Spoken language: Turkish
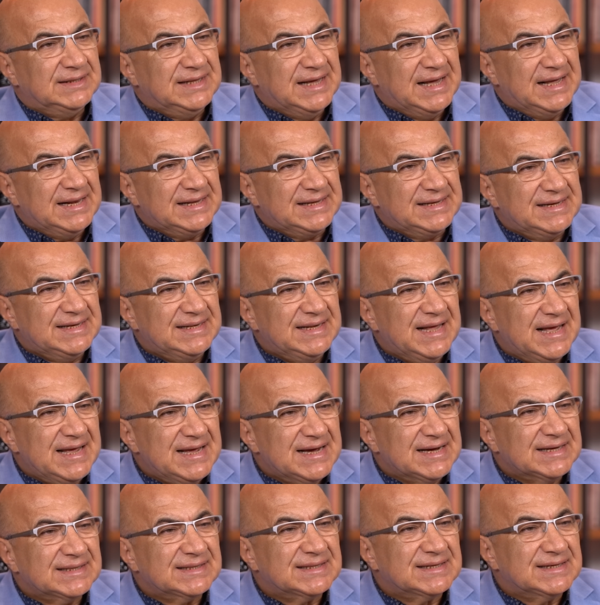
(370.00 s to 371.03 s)
terkine
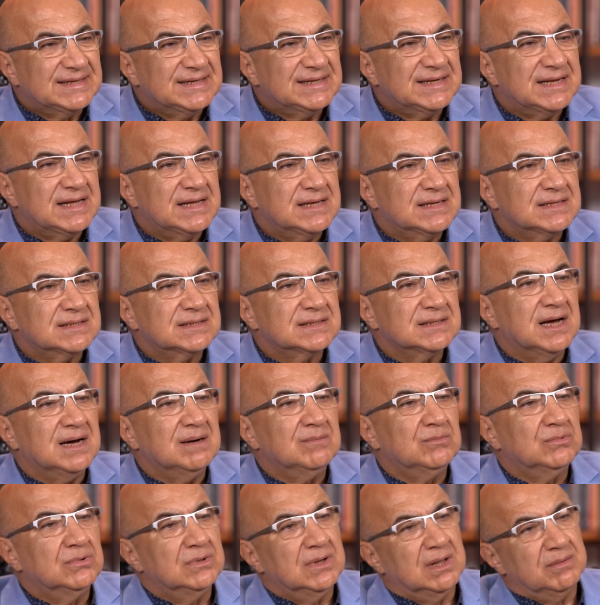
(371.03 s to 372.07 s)
yatkın
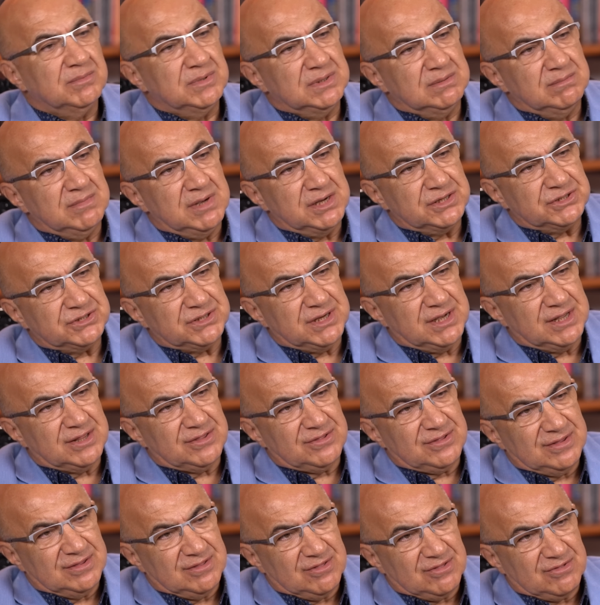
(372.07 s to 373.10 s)
insan bulabilme
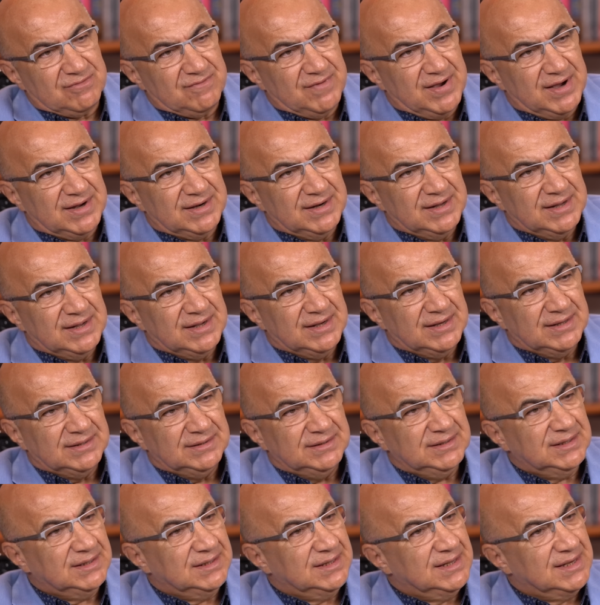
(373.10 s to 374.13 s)
şansınız var.
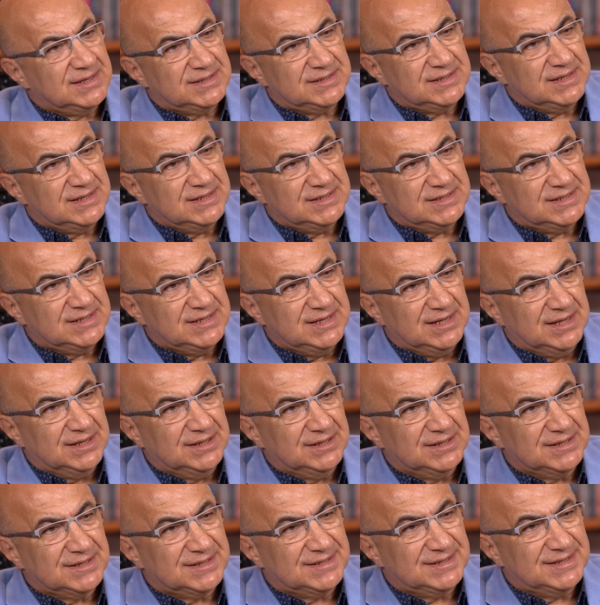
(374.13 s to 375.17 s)
Ne derseniz
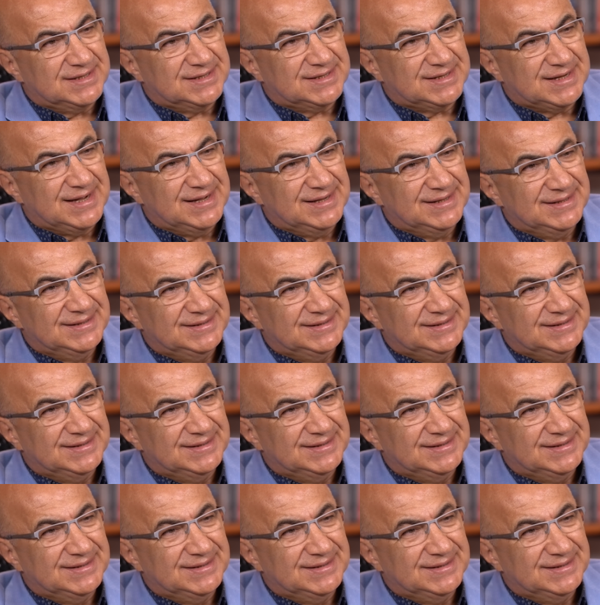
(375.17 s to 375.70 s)
inanır size.